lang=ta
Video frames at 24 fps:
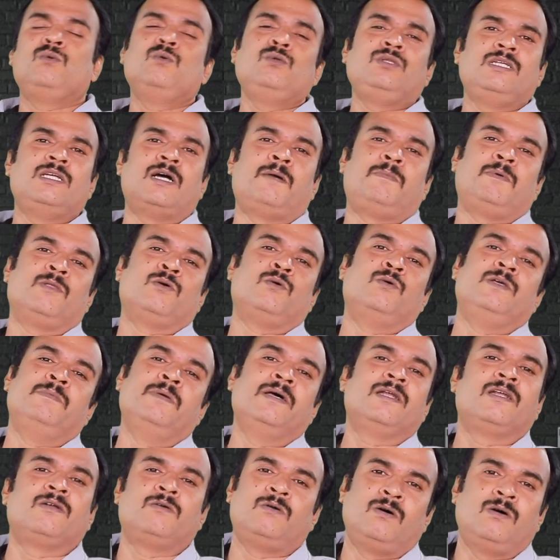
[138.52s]
நூற்றி நாற்பது கோடி
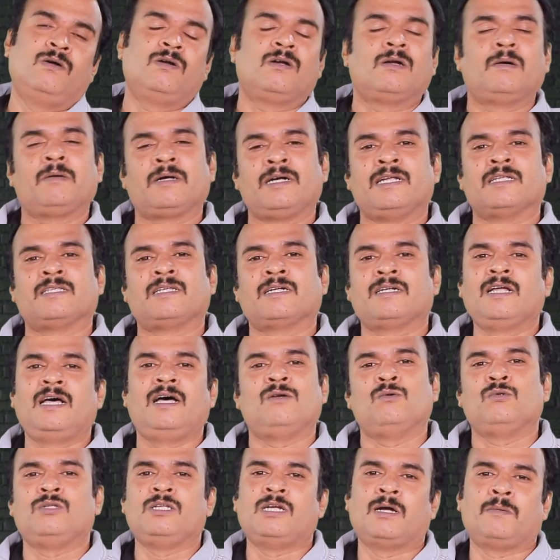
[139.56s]
பேர் இருக்கும் கிட்டத்தட்ட
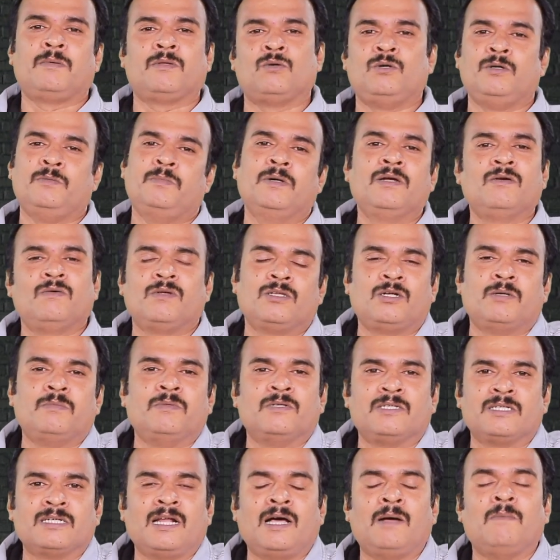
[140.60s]
நூற்றி நாற்பது கோடி பேர் வந்துட்டோம்னு
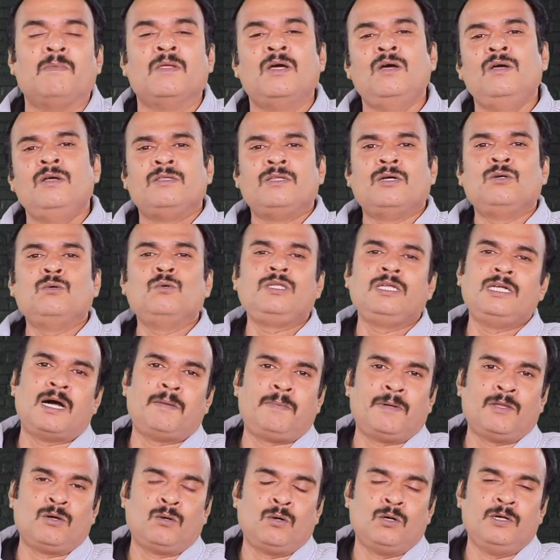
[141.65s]
வச்சுக்கலாம் இந்த நூற்றி
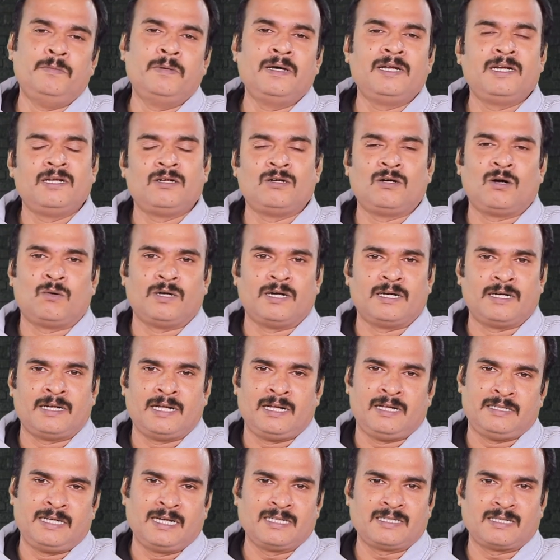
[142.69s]
நாற்பது கோடி பேர் இருக்கக்கூடிய இந்த
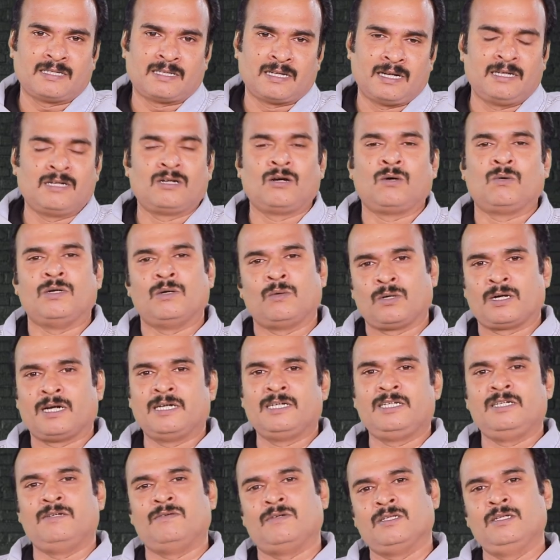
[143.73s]
தேசத்தில் இருக்கக்கூடிய ஒரு
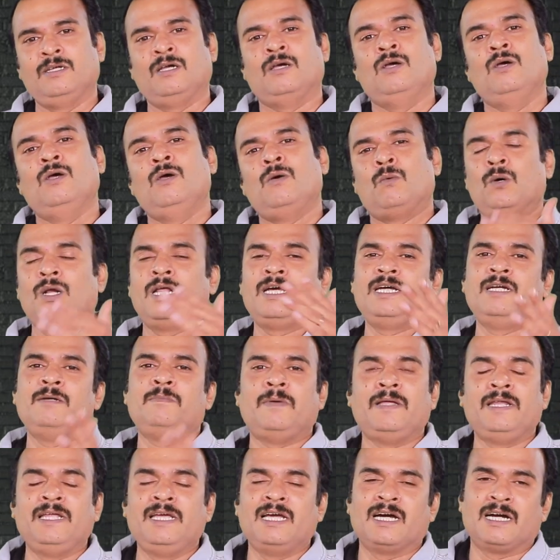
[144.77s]
கட்சி வந்து உலகின்
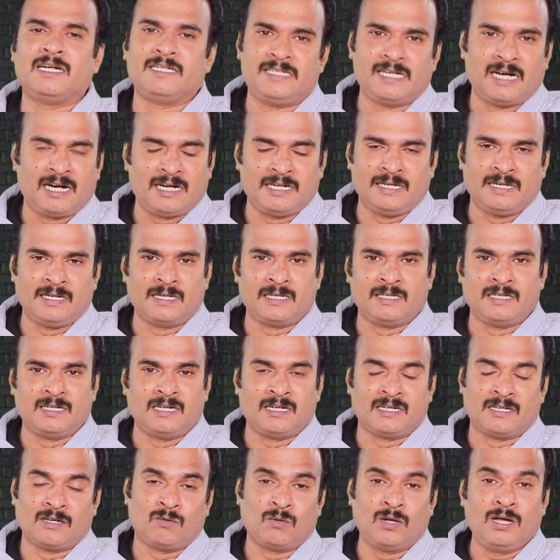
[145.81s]
பெரிய கட்சியாக
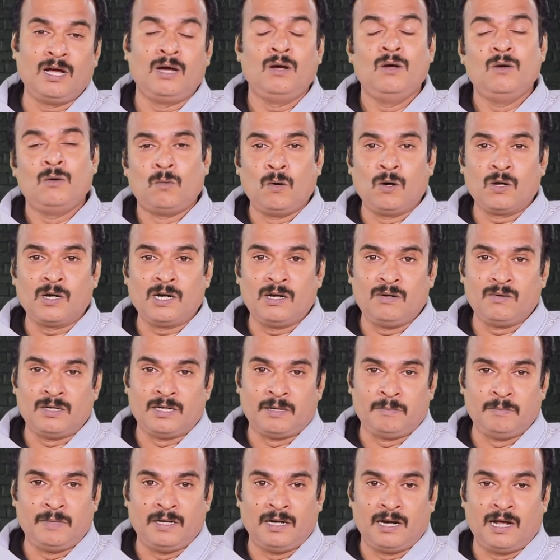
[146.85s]
இருக்கிறதுங்கிறத கூட ஓரளவுக்கு
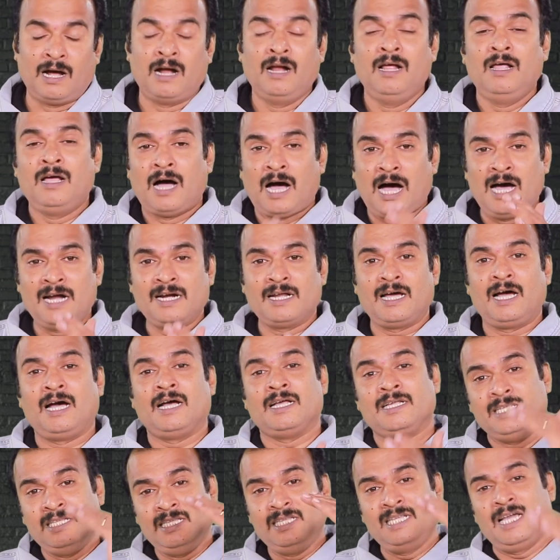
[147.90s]
நம்பிடலாம் ஆனால்
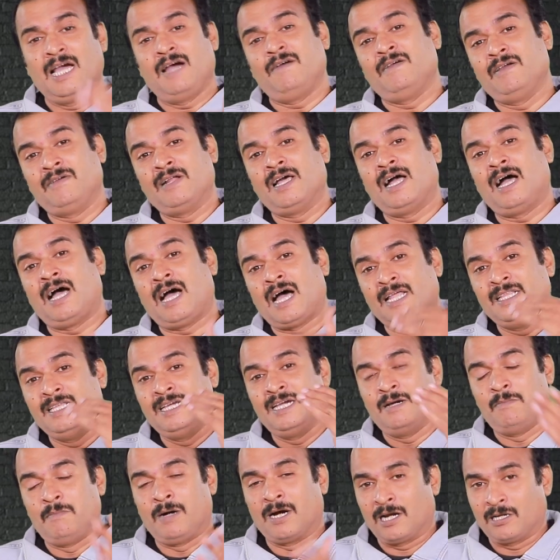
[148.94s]
இந்தியாவை விட
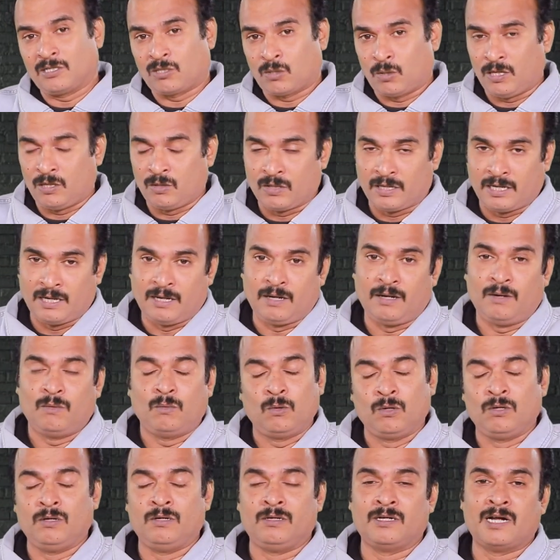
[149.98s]
அதிக மக்கள் தொகை கொண்ட
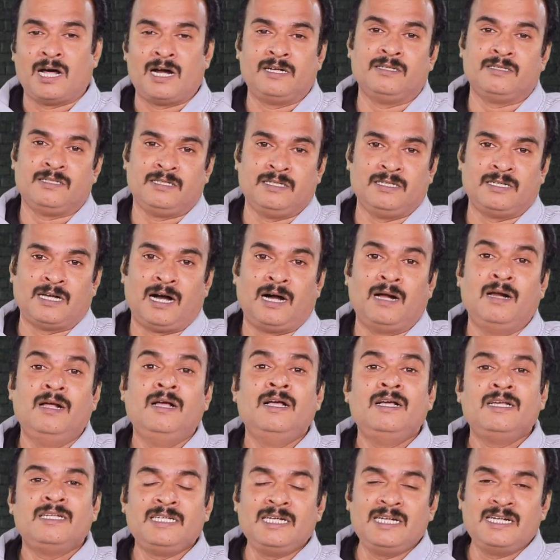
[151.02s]
ஒரு நாடு சீனா
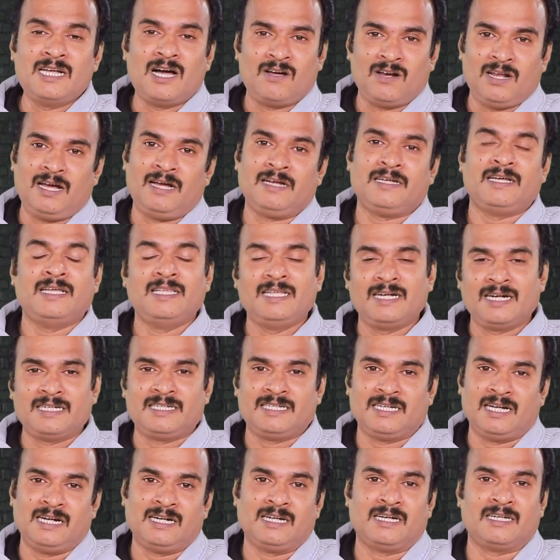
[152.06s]
சீனாவில்
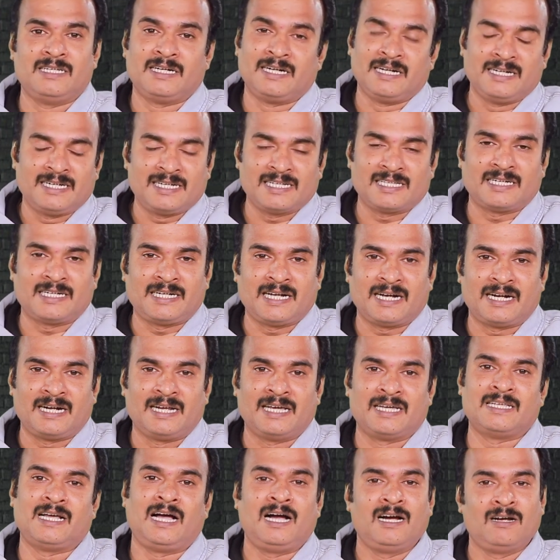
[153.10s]
எதிர்கட்சிகள்ங்கிறது கிட்டத்தட்ட கிடையாது
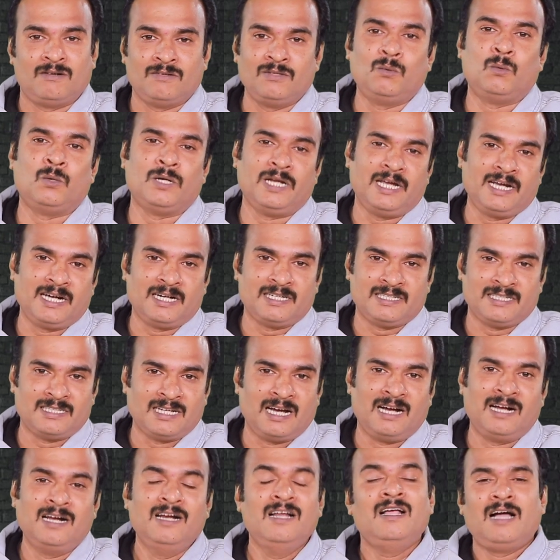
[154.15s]
கிடையாது அங்கே வந்து ஒரே கட்சி
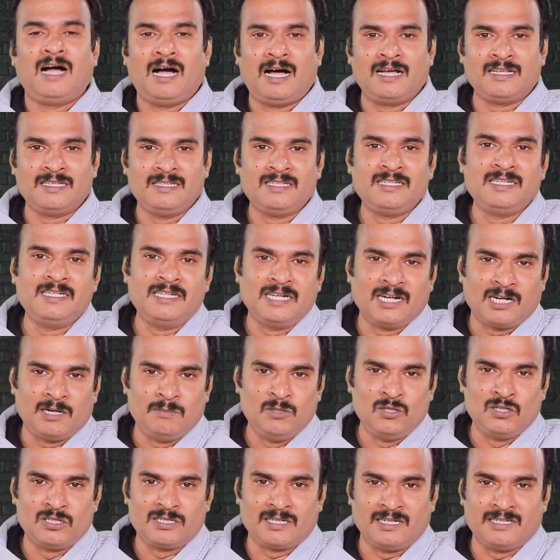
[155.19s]
தான் அது சீன
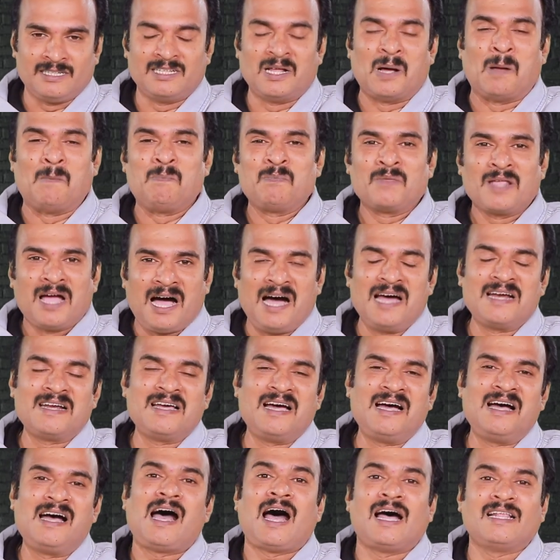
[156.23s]
கம்யூனிஸ்ட் கட்சி தான்
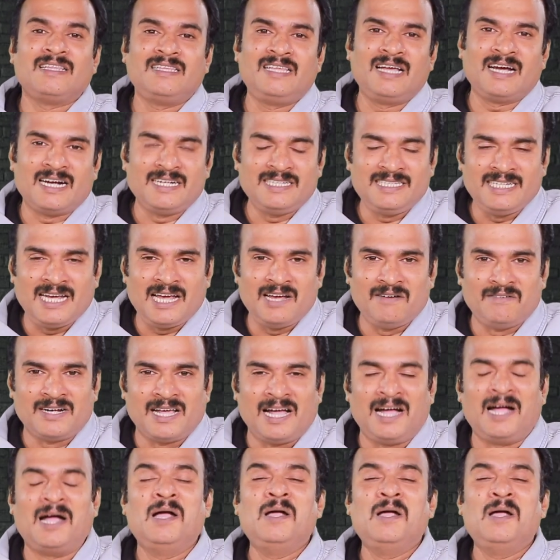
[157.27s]
ஆனால் அந்த கட்சியை விட